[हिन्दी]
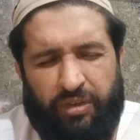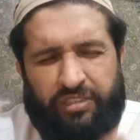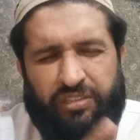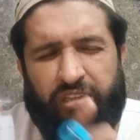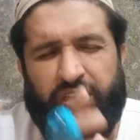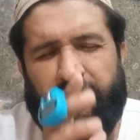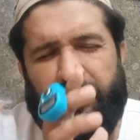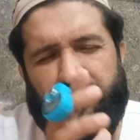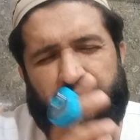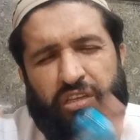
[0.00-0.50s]

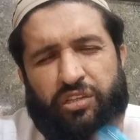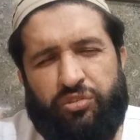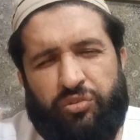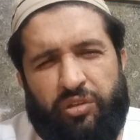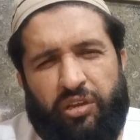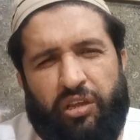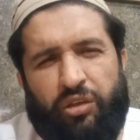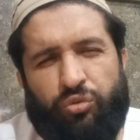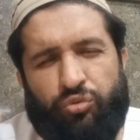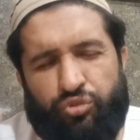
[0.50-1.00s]
मदद के साथ जो
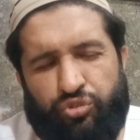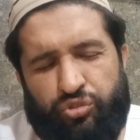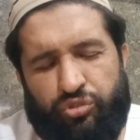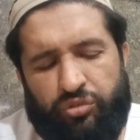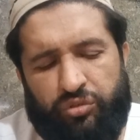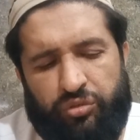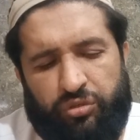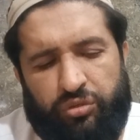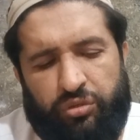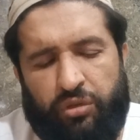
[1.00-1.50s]
है ना कुछ
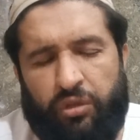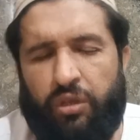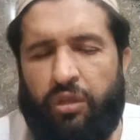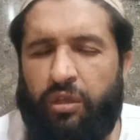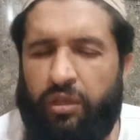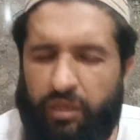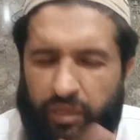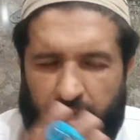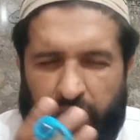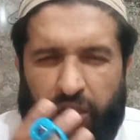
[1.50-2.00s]

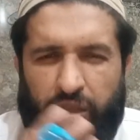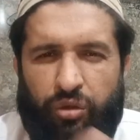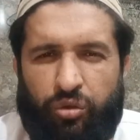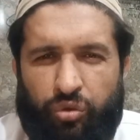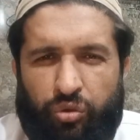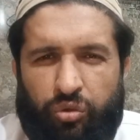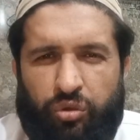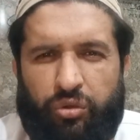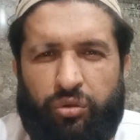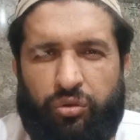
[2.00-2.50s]
है
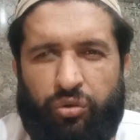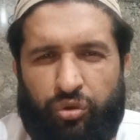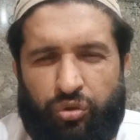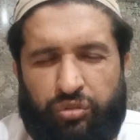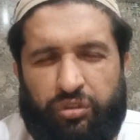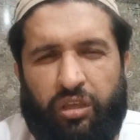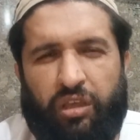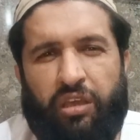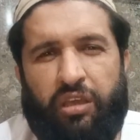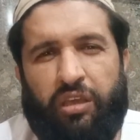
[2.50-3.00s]
लोग
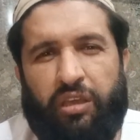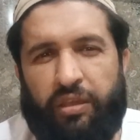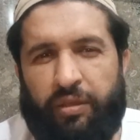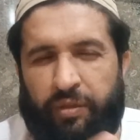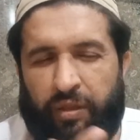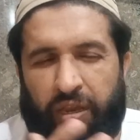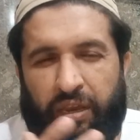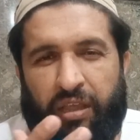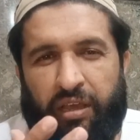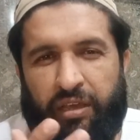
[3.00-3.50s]
होते हैं
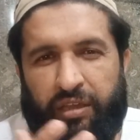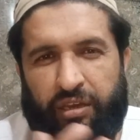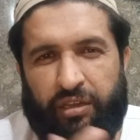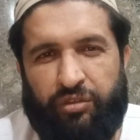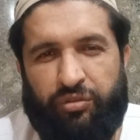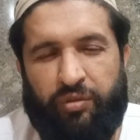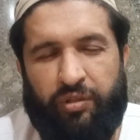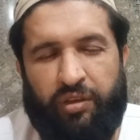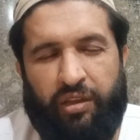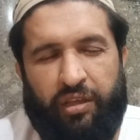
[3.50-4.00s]
अल्लाह
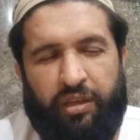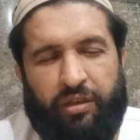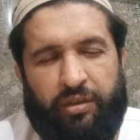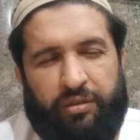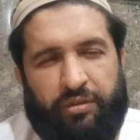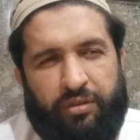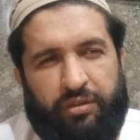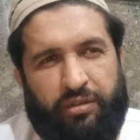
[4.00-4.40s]
करे जो है ना